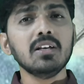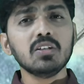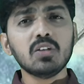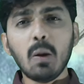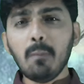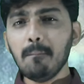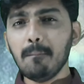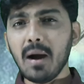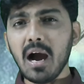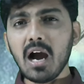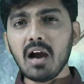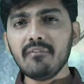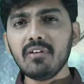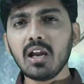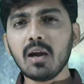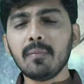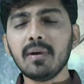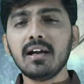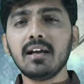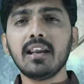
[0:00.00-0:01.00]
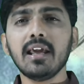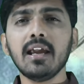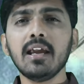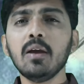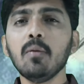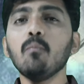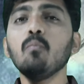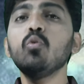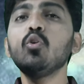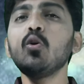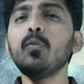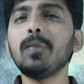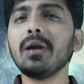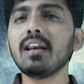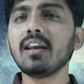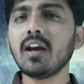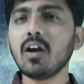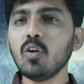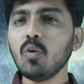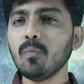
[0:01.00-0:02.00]
సో భావికం అంటే
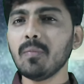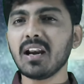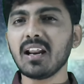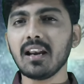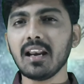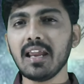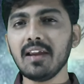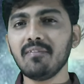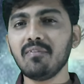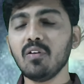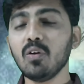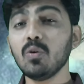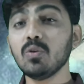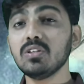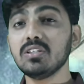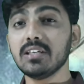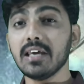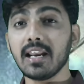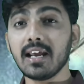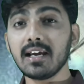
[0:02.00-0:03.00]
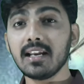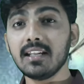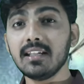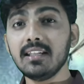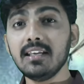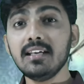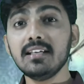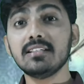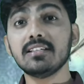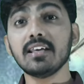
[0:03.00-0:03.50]
మునుపెన్నడూ మన లైఫ్లో జరగనిది